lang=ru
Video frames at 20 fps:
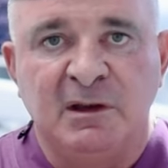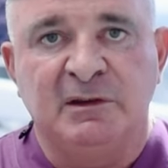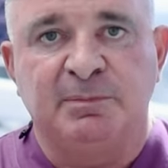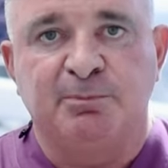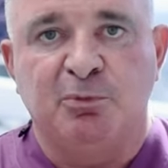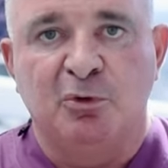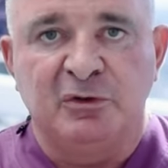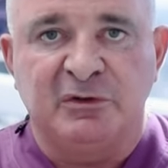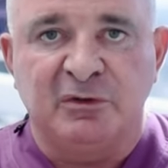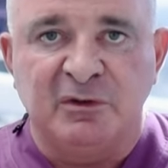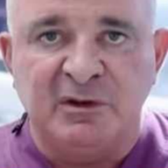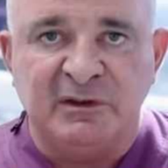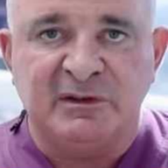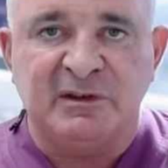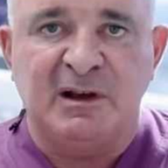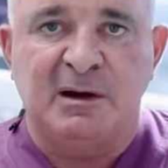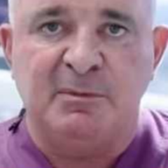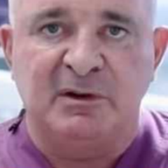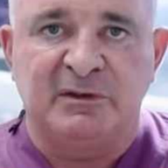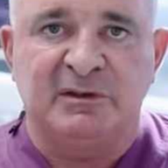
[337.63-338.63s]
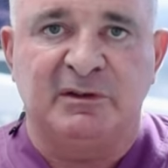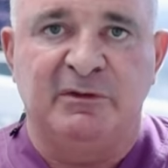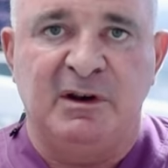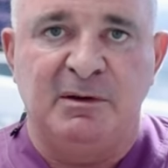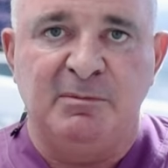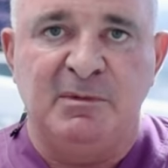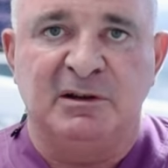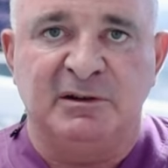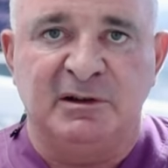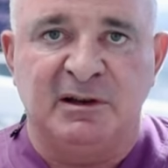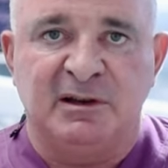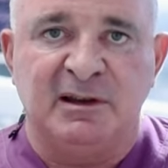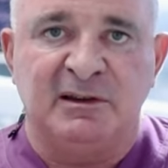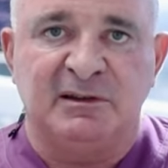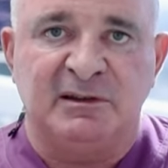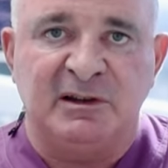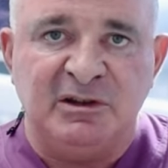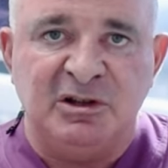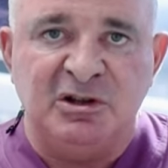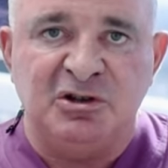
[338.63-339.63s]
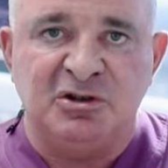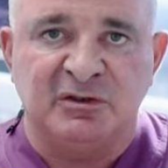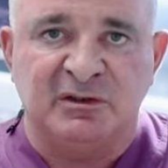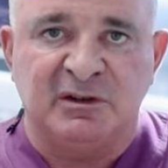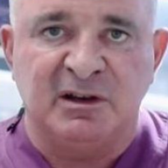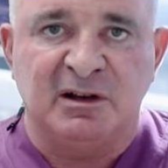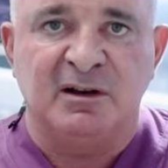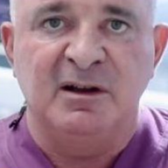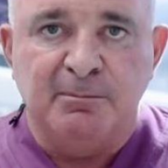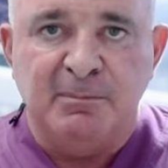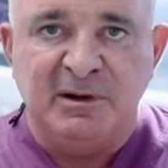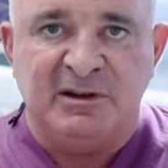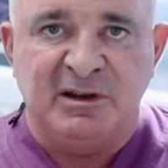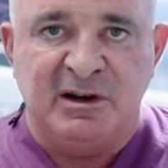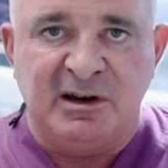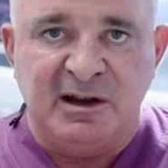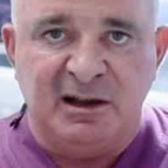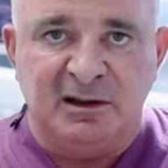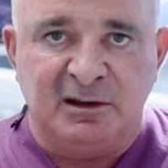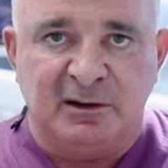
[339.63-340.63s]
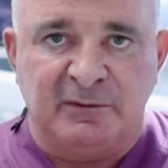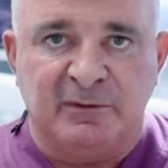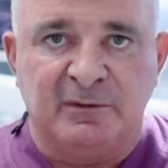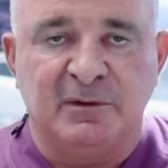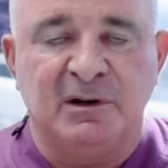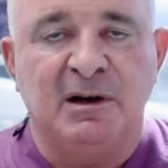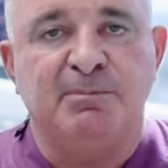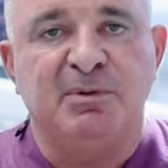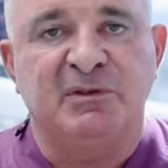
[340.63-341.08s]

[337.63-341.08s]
Использование самых современных и эстетических материалов для